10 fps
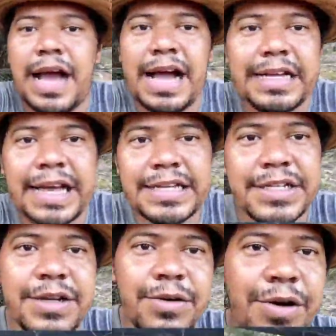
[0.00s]
Aqui a
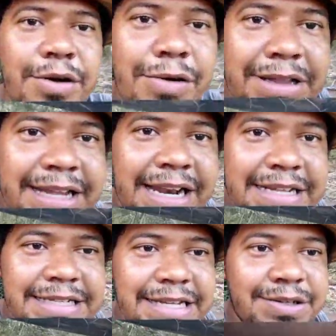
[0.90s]
gente não colocou a tela
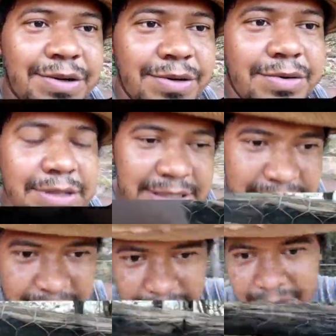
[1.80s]
assim, a gente colocou
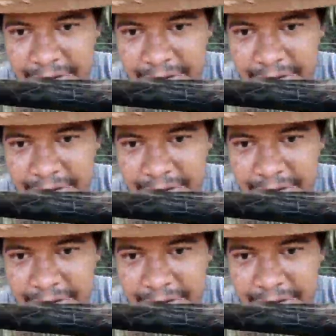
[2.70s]
assim, ó.